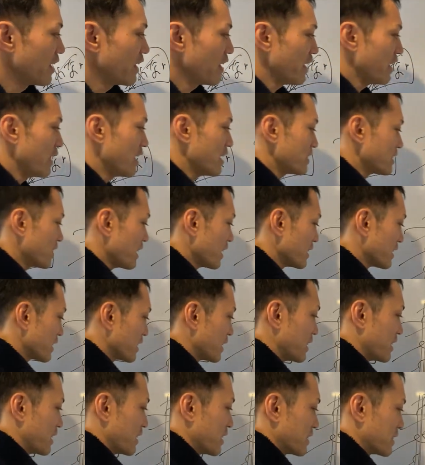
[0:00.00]
餌
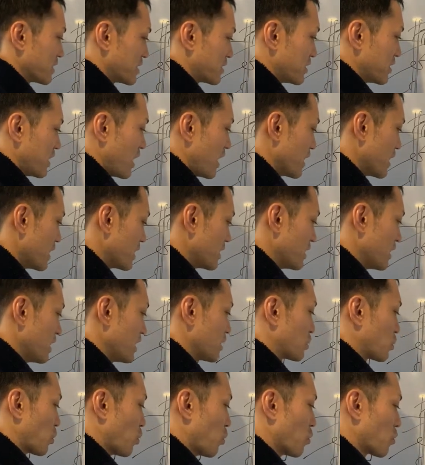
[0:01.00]
につられ
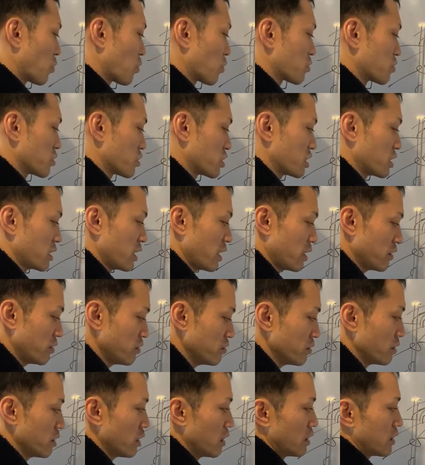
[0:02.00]
て登録してい
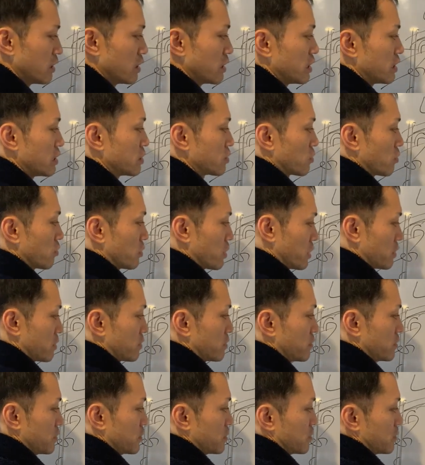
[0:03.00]
るリストで
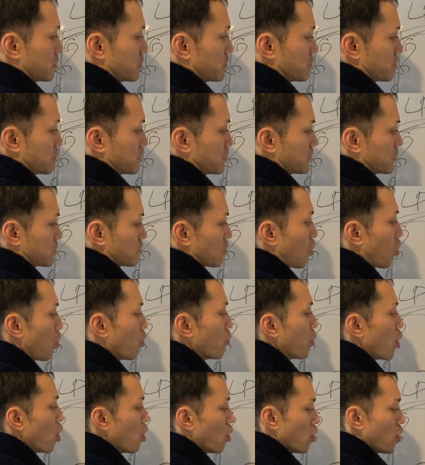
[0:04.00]
すほ
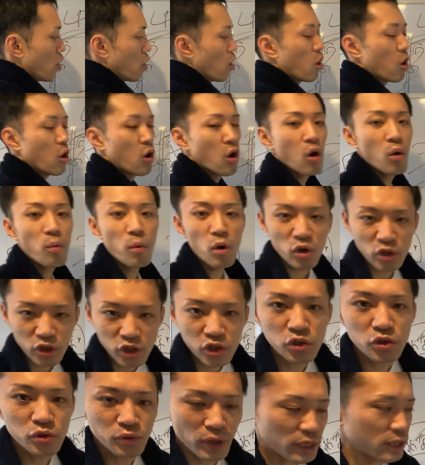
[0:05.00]
ぼほぼ
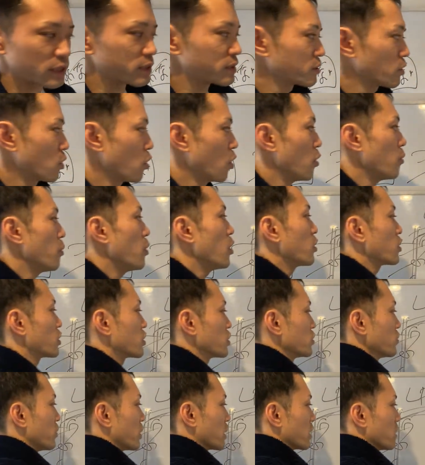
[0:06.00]
9割ですほぼ
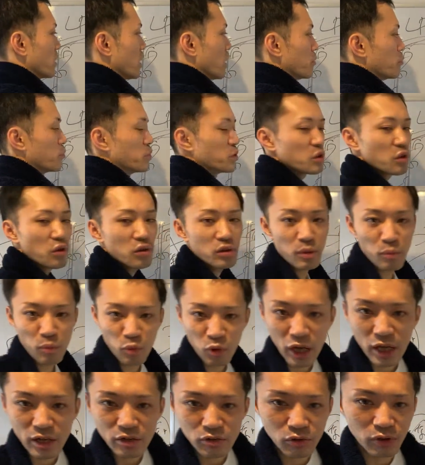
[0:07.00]
9割無料でも
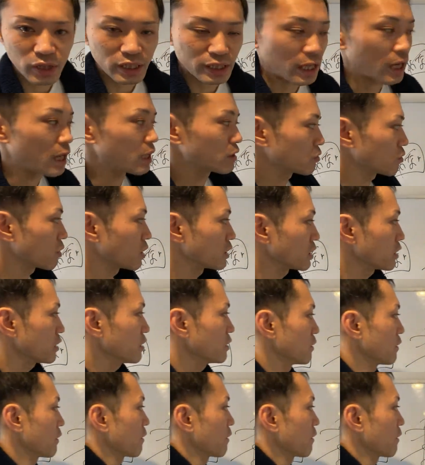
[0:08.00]
らえるのかなとかね